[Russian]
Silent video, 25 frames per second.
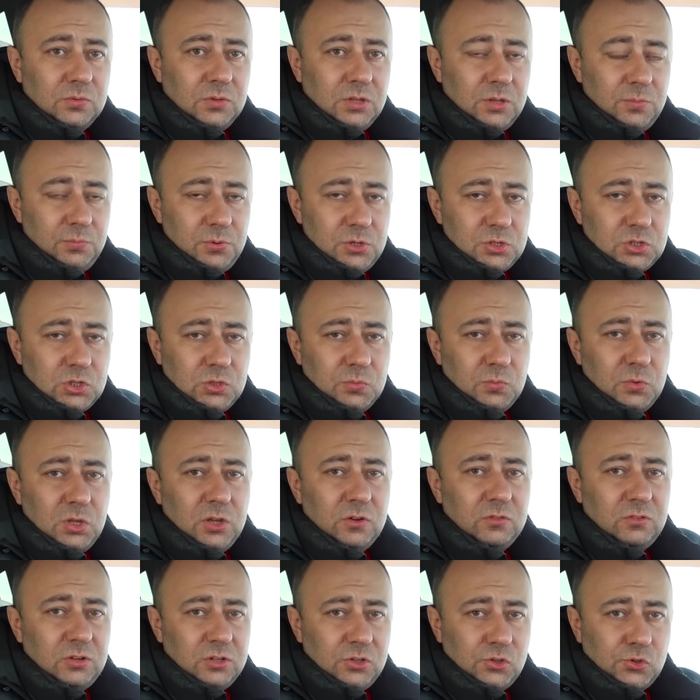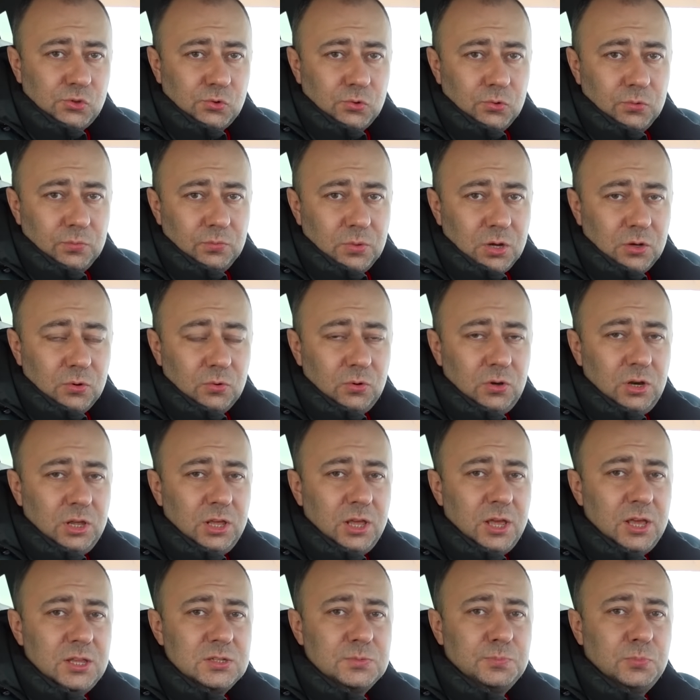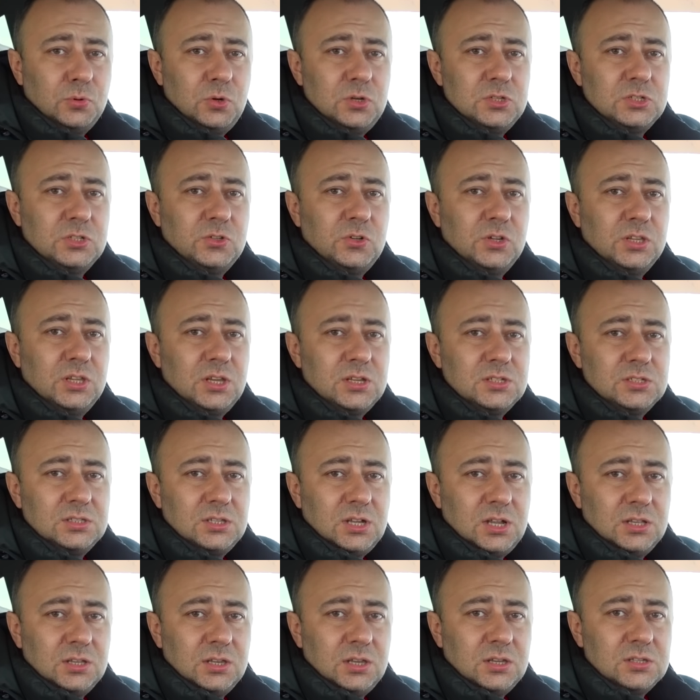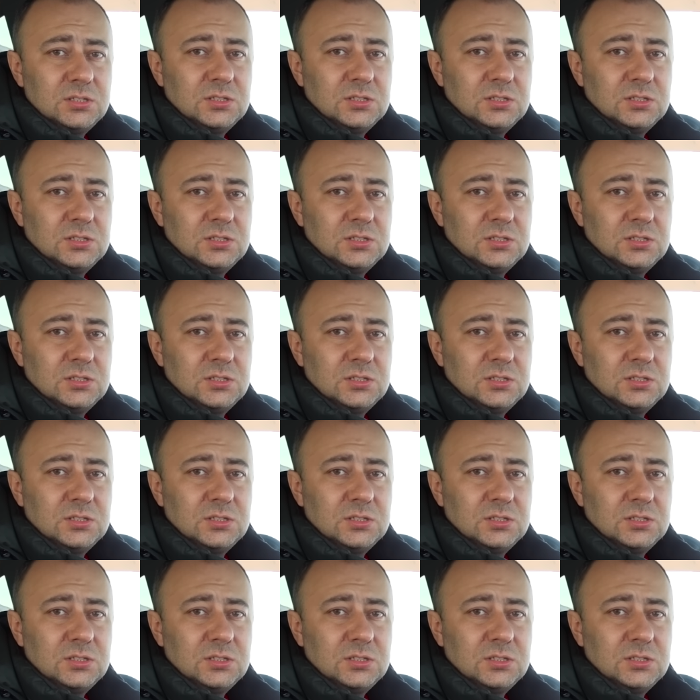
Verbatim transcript: И пишет мне в личку, могу ли я использовать остатки